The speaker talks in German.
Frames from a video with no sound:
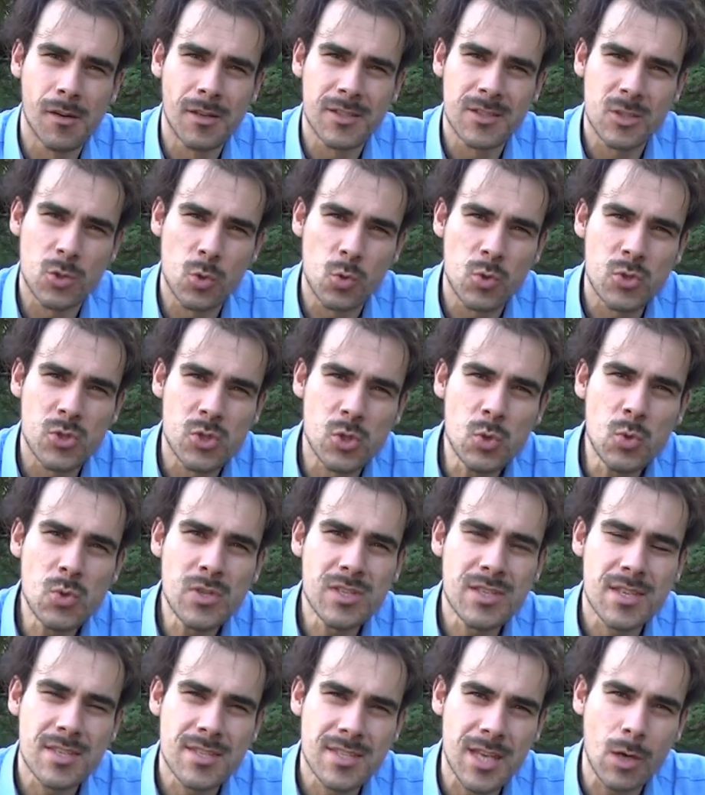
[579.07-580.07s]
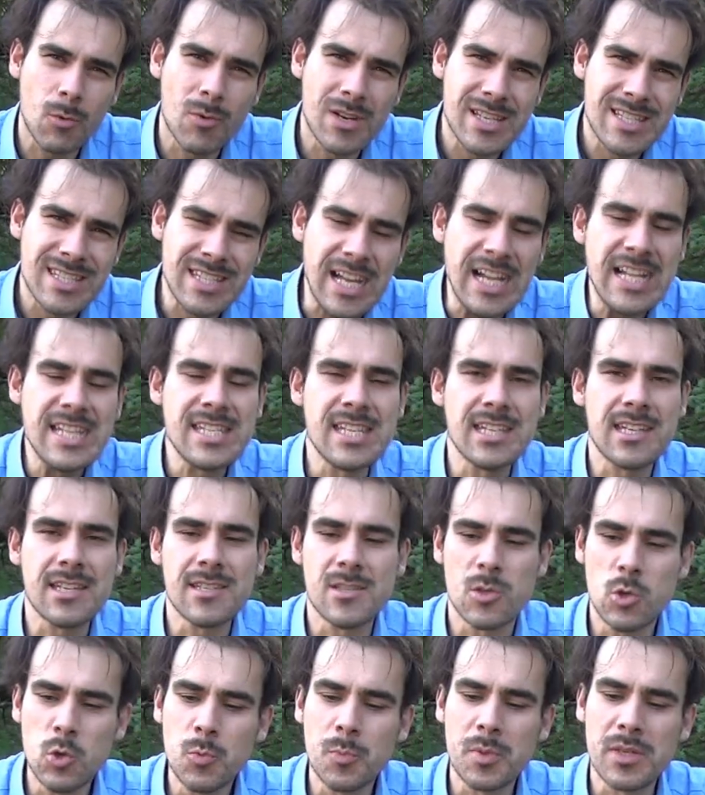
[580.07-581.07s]
So süß, sauer, salzig
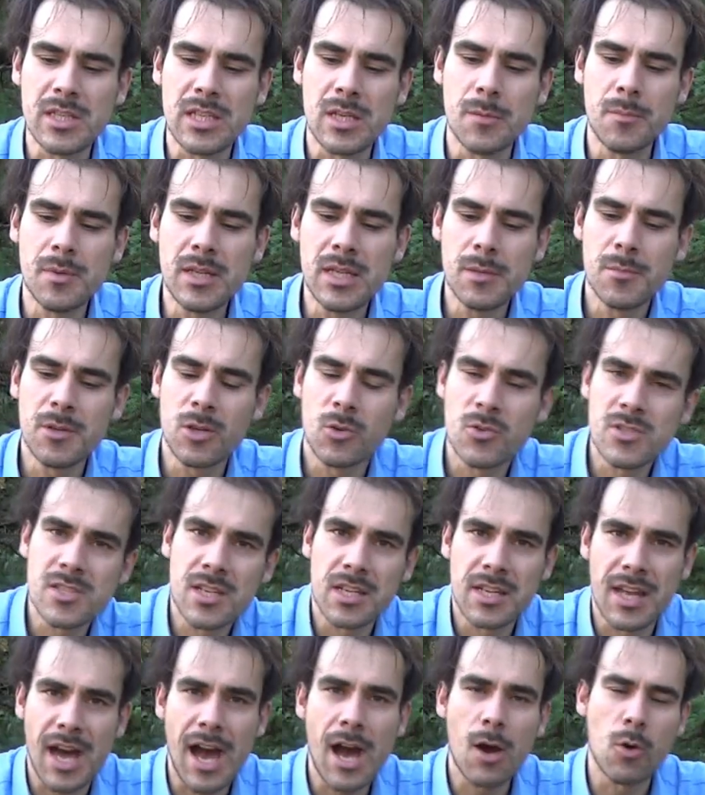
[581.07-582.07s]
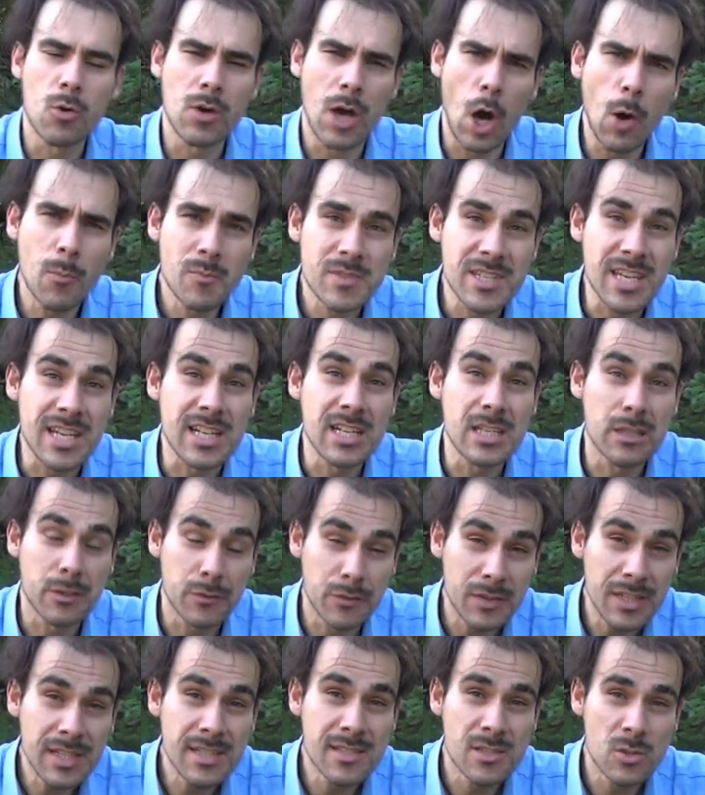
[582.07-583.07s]
ist übrig geblieben in unserer Nahrung. Hauptsächlich
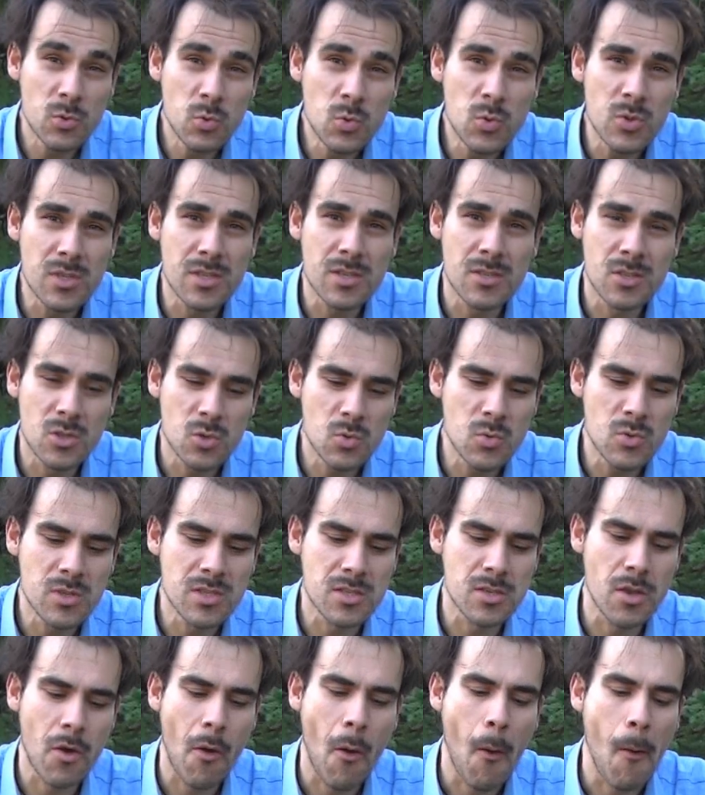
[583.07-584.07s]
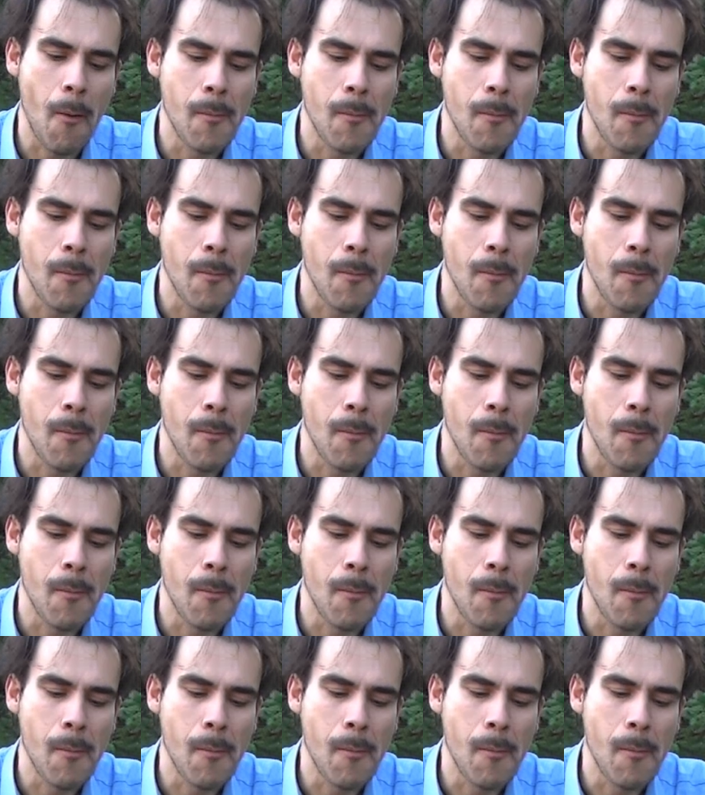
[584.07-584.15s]
viel süß, süß.